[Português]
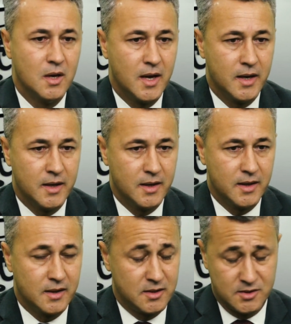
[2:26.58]

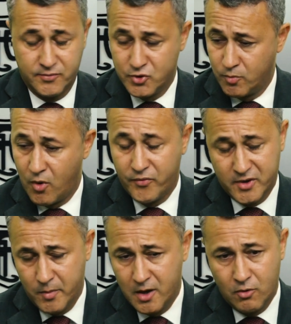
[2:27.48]
é, que esse futebol
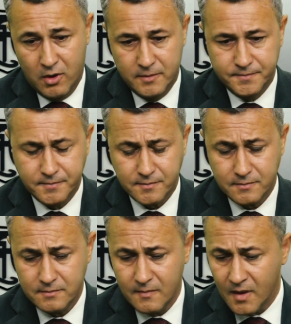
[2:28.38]
fique melhor.
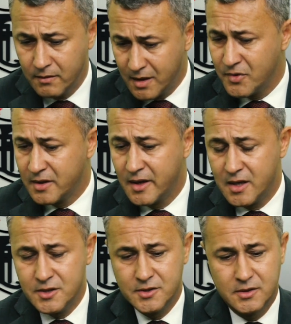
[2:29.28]
Na
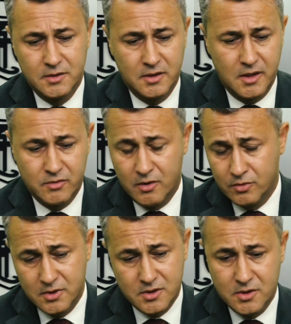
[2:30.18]
verdade, Daniel, o que
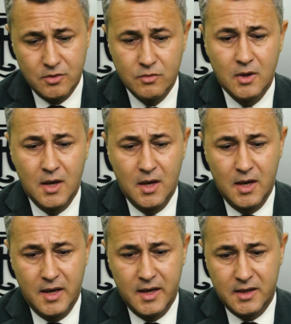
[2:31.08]
aconteceu
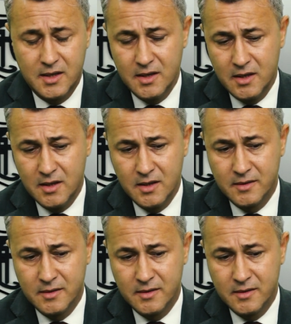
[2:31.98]
é que,